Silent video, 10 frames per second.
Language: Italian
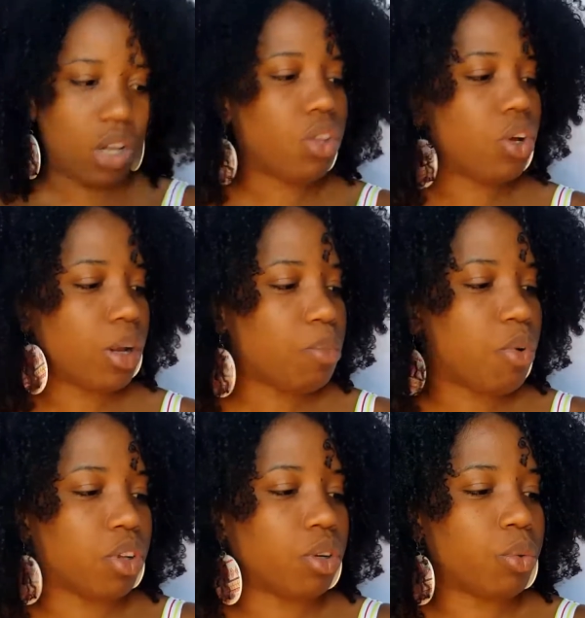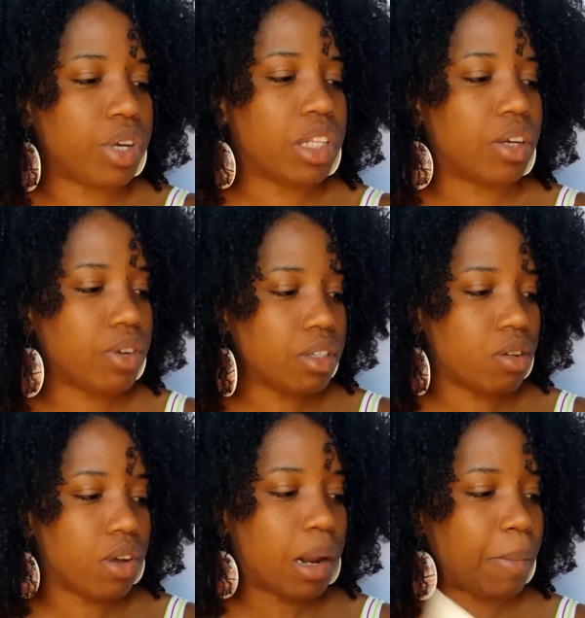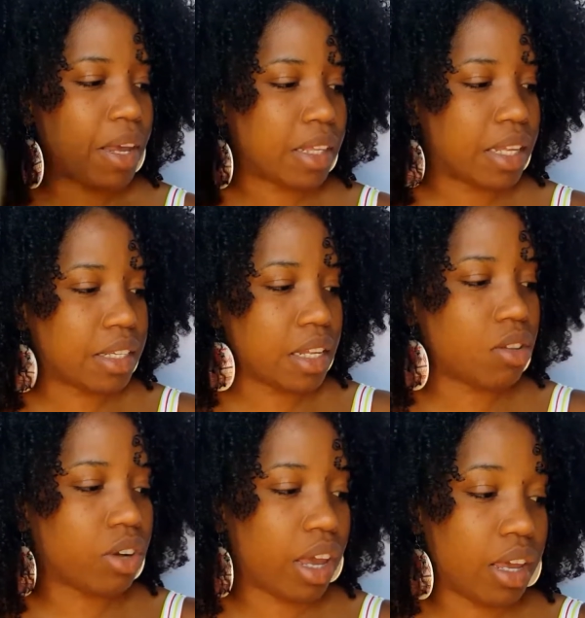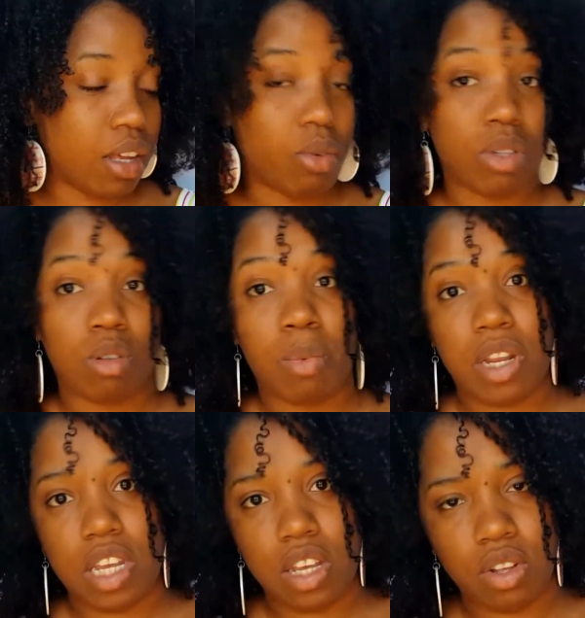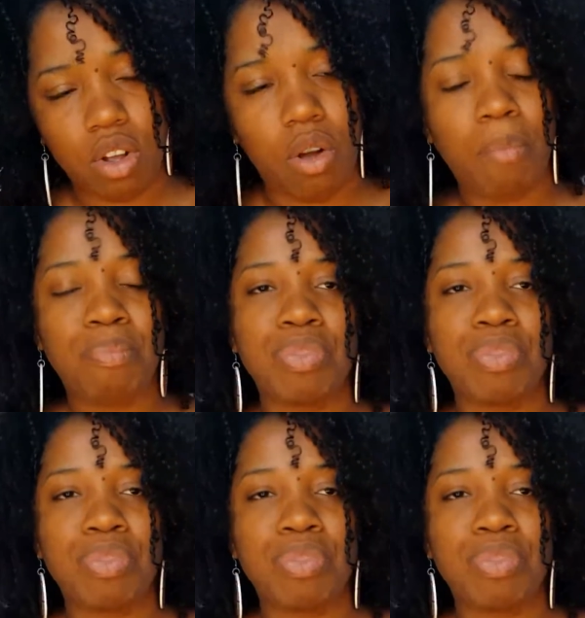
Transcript: l'odore è buono, quindi questo veramente, essendo che in questo periodo